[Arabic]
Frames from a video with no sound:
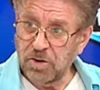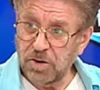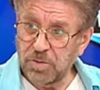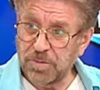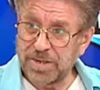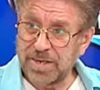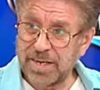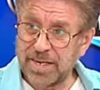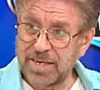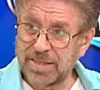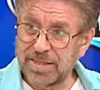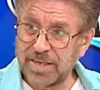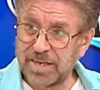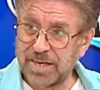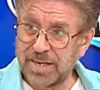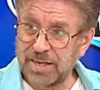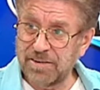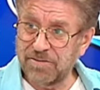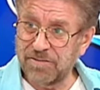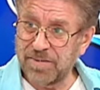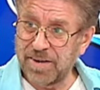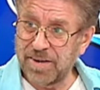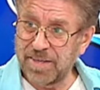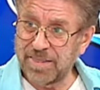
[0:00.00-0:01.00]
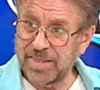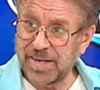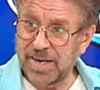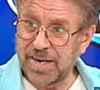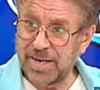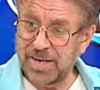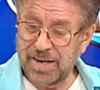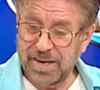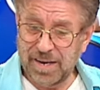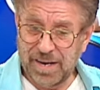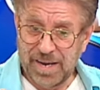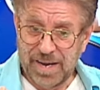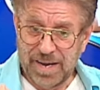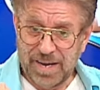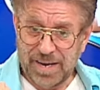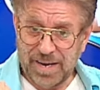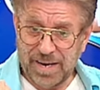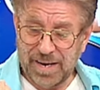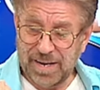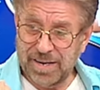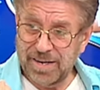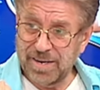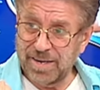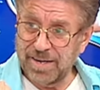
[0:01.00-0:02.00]
ومن حيث الحفاظ على
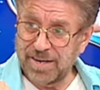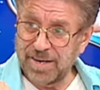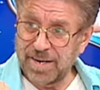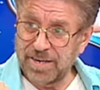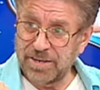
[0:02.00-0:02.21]
على